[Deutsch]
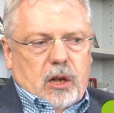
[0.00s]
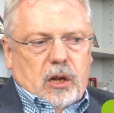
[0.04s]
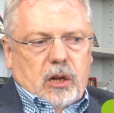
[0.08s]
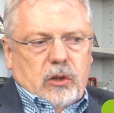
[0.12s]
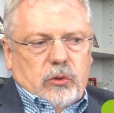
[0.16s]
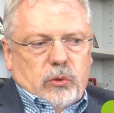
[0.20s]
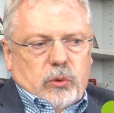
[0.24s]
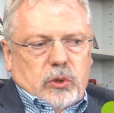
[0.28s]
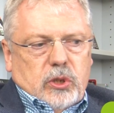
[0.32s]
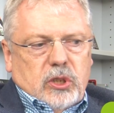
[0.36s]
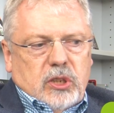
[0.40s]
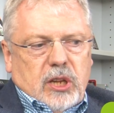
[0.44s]

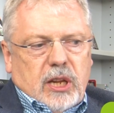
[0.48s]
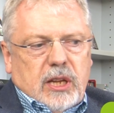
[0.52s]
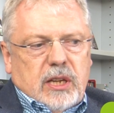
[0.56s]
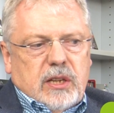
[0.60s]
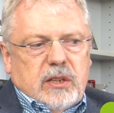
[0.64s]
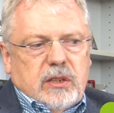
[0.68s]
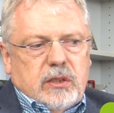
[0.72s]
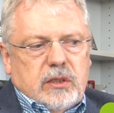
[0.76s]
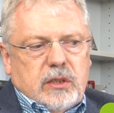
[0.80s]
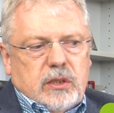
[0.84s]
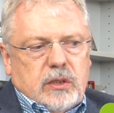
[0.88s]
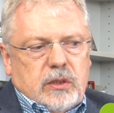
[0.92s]
Also ich
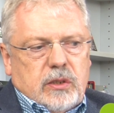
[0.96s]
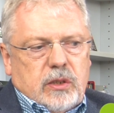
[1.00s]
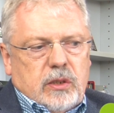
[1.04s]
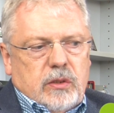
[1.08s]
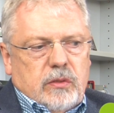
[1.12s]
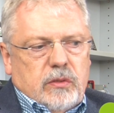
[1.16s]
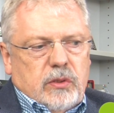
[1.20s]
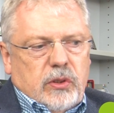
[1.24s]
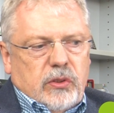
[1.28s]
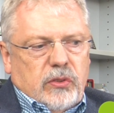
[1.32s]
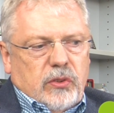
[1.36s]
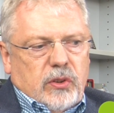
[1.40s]
denke,
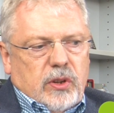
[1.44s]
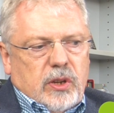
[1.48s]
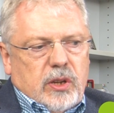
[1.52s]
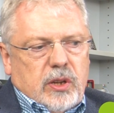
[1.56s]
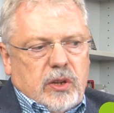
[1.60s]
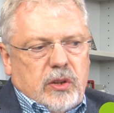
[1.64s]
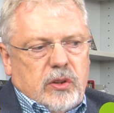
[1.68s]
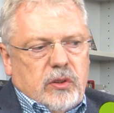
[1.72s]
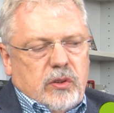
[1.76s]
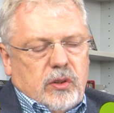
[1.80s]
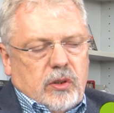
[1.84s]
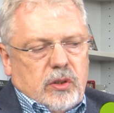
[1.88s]
äh, wir
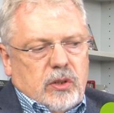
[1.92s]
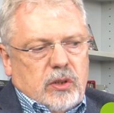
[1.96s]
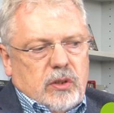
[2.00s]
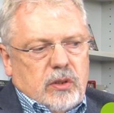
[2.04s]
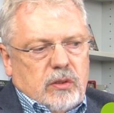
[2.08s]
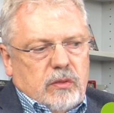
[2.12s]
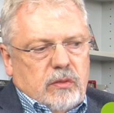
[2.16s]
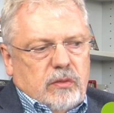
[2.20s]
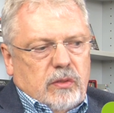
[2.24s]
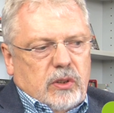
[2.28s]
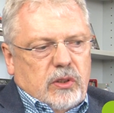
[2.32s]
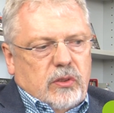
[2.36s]
sind,
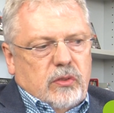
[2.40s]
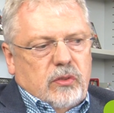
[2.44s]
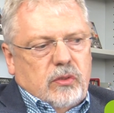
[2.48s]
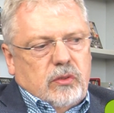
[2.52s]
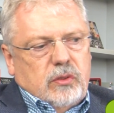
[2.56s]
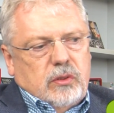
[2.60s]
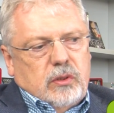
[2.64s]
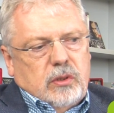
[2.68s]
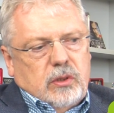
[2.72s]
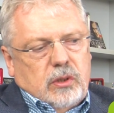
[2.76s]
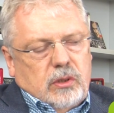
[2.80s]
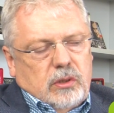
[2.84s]
äh,
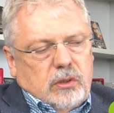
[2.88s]
was